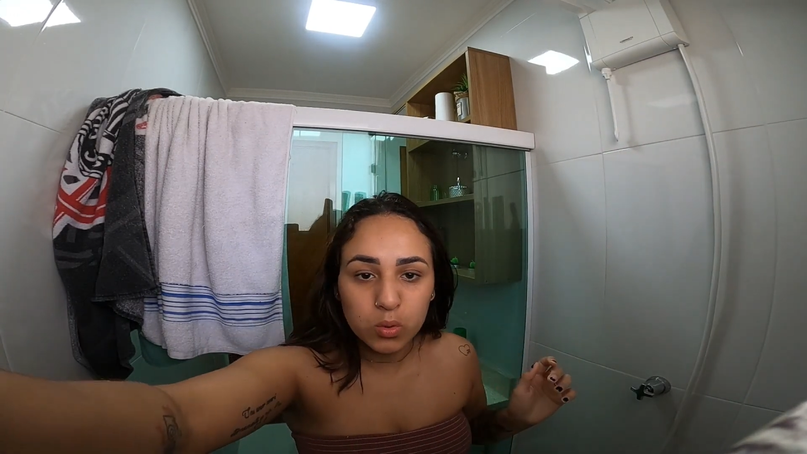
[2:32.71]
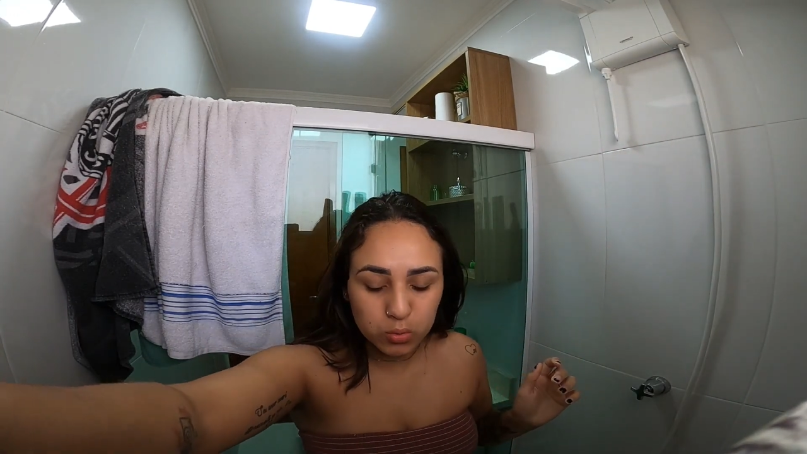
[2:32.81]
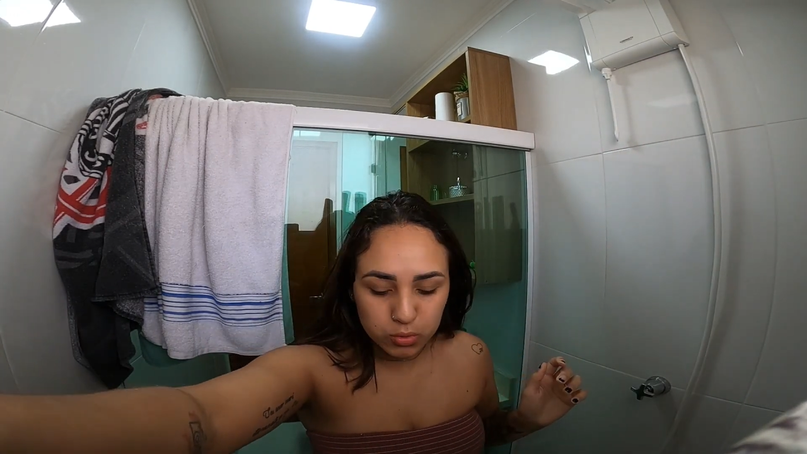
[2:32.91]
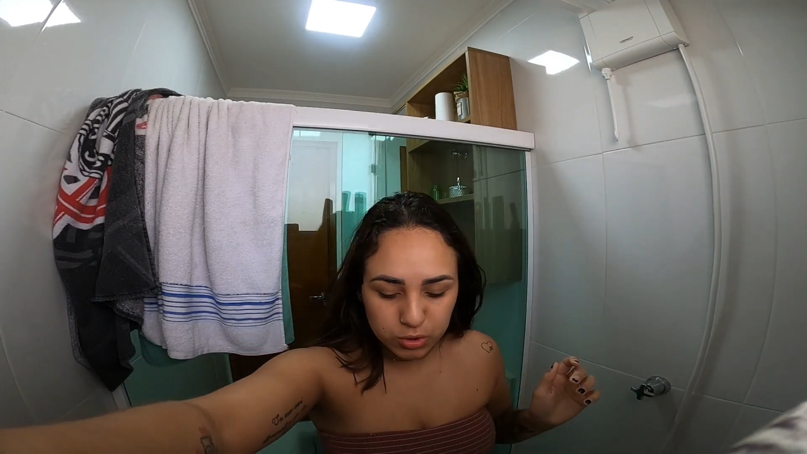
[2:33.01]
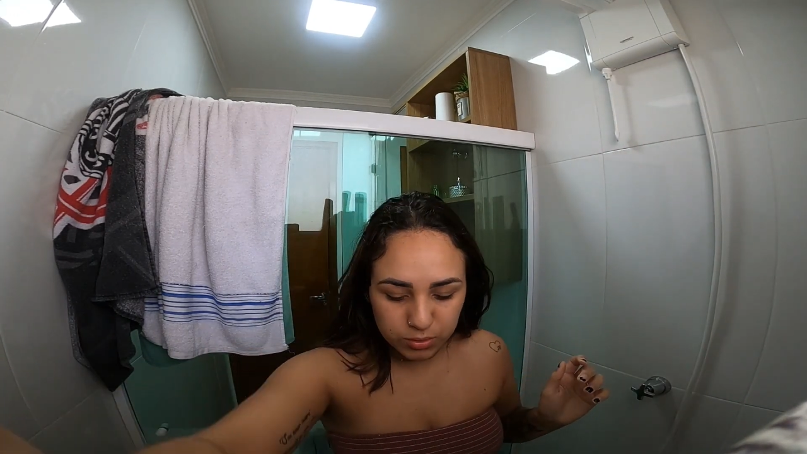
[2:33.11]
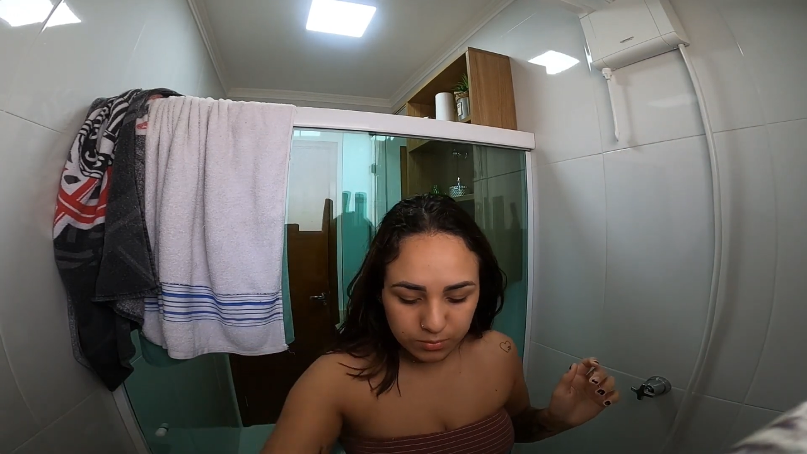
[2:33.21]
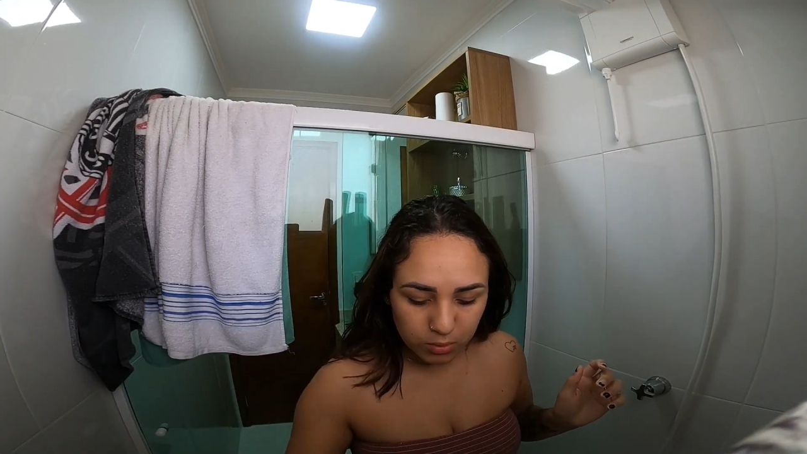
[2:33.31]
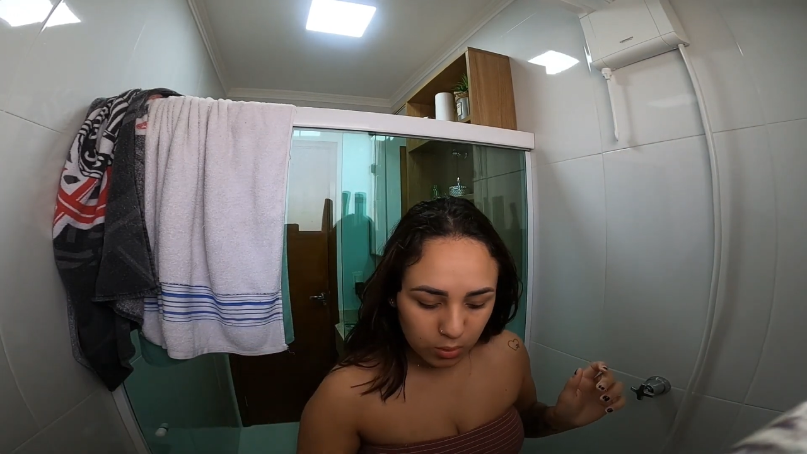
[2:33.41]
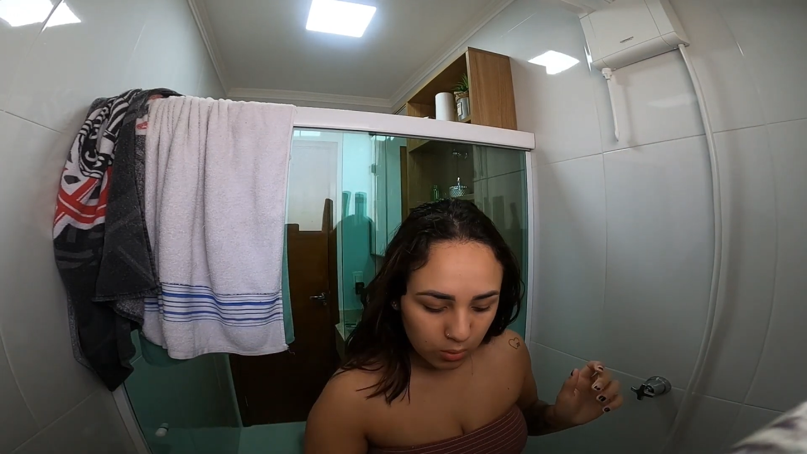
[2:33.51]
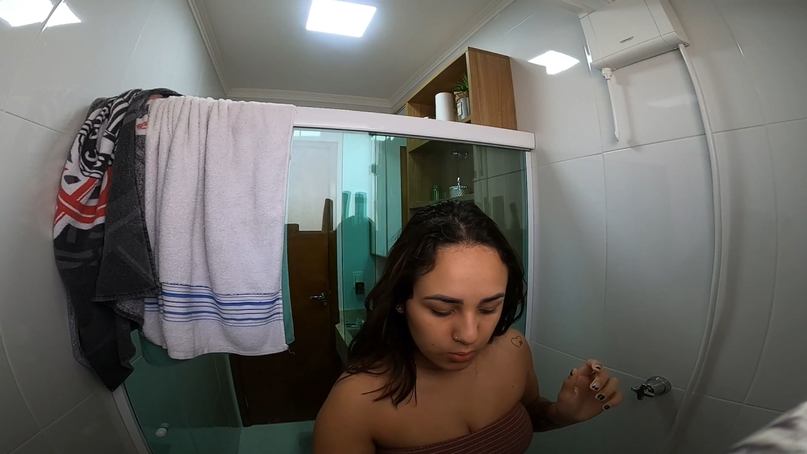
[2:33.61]

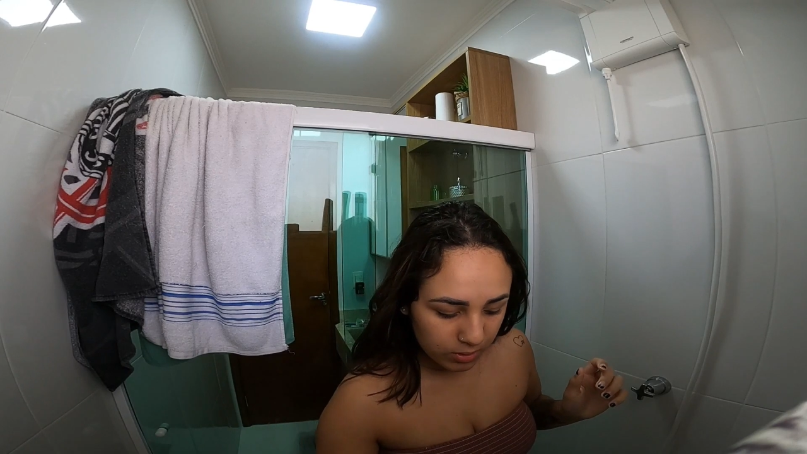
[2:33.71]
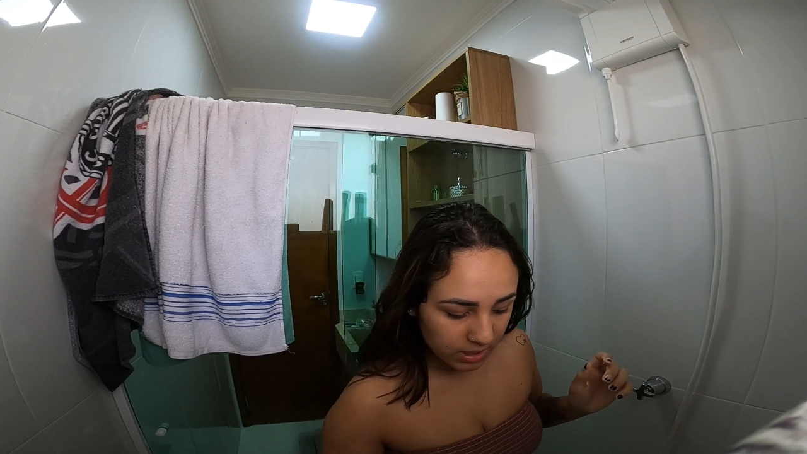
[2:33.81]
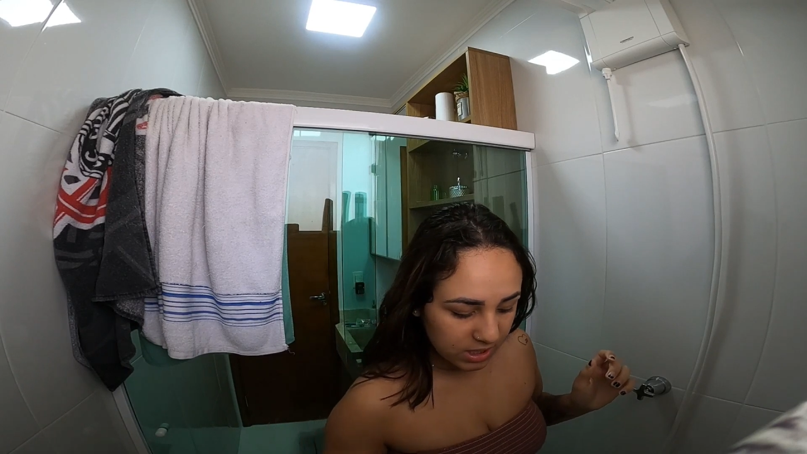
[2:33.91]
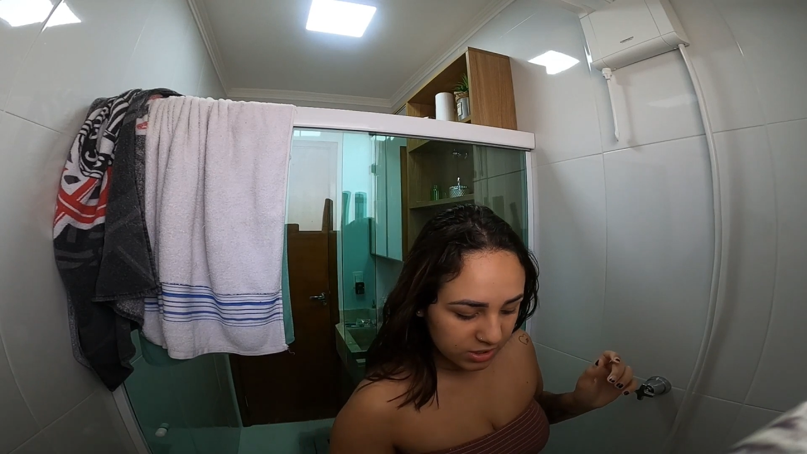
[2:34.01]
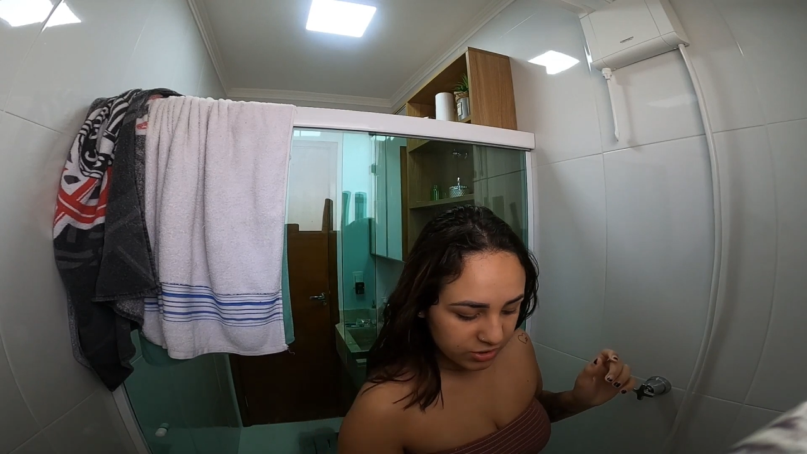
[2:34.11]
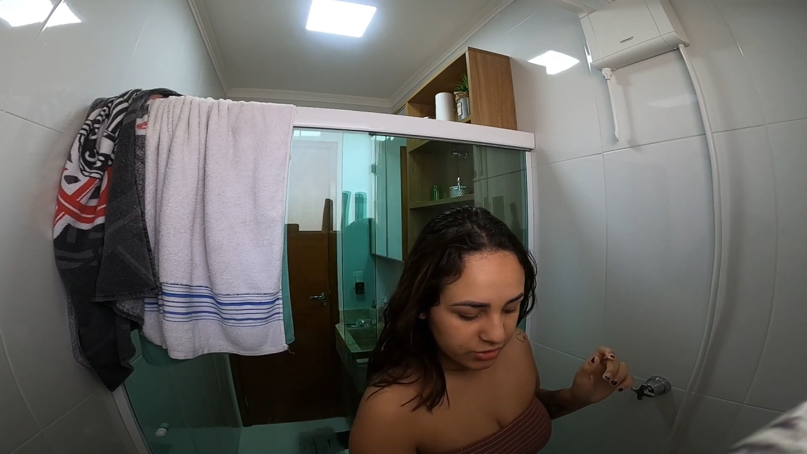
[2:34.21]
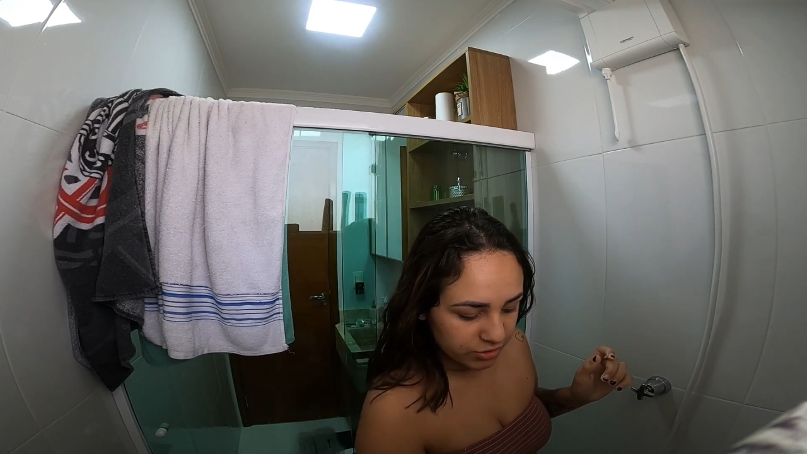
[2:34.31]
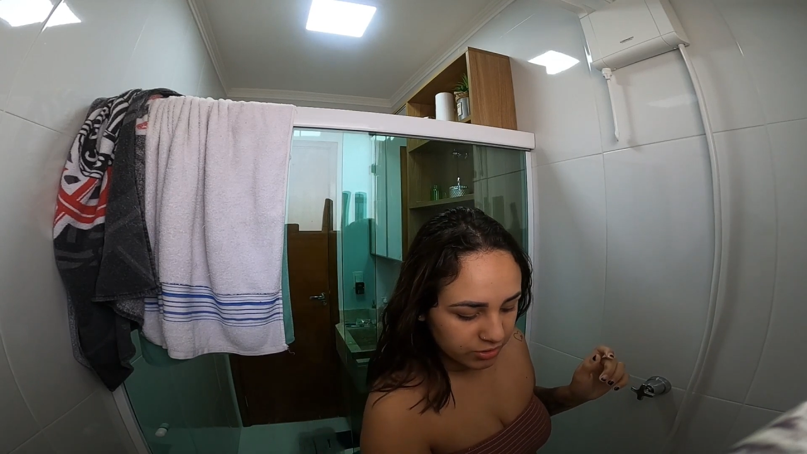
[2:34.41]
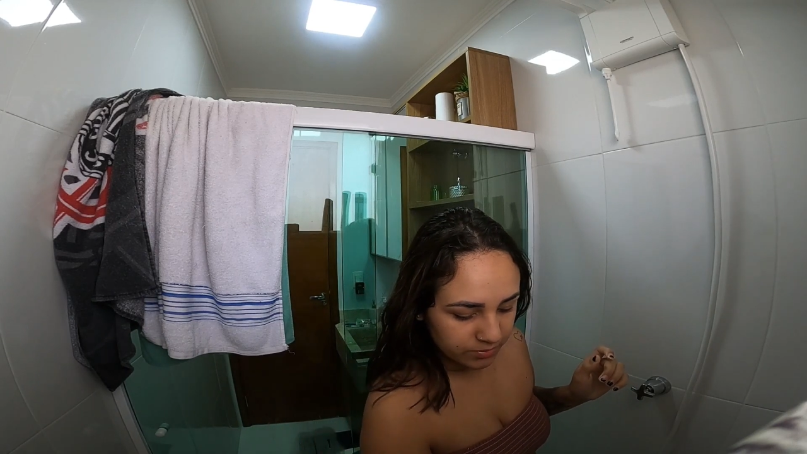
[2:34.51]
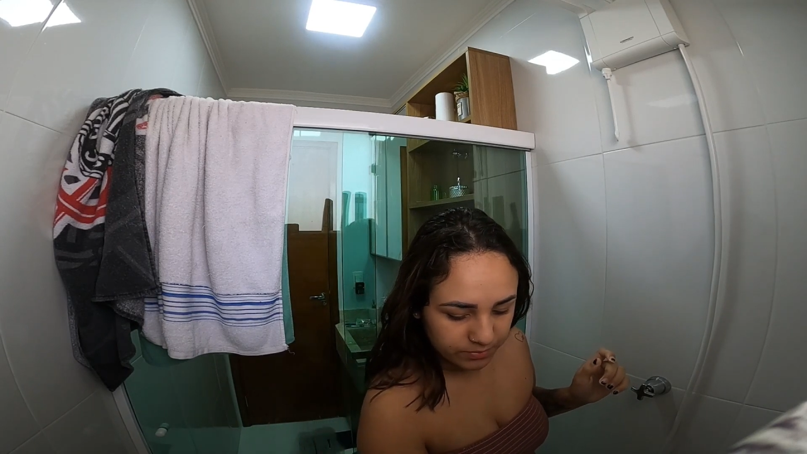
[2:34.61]
hoje com
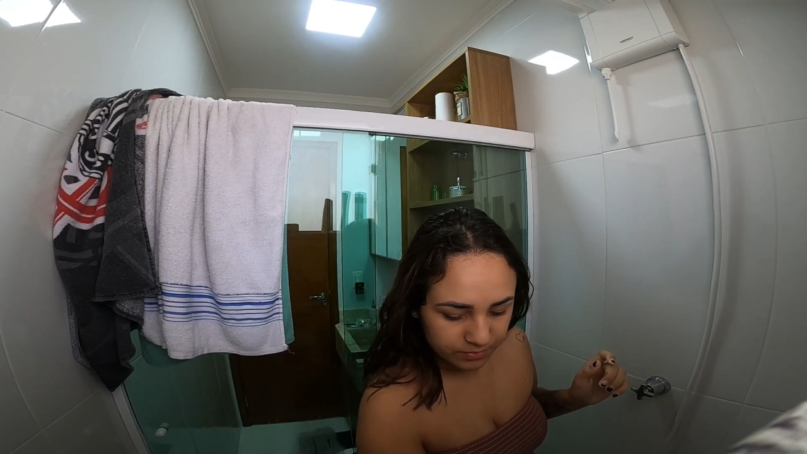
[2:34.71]
este